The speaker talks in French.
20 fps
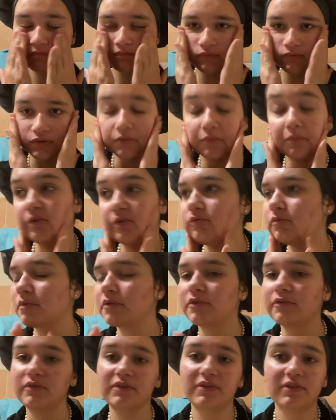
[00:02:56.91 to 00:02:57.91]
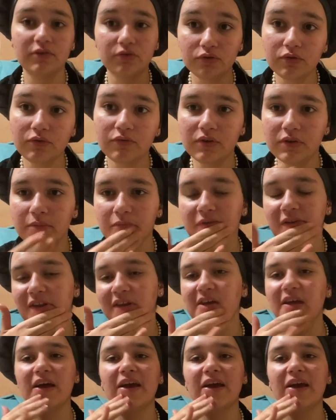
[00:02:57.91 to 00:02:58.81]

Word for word: c'est même pas je pense en fait, c'est je vais demander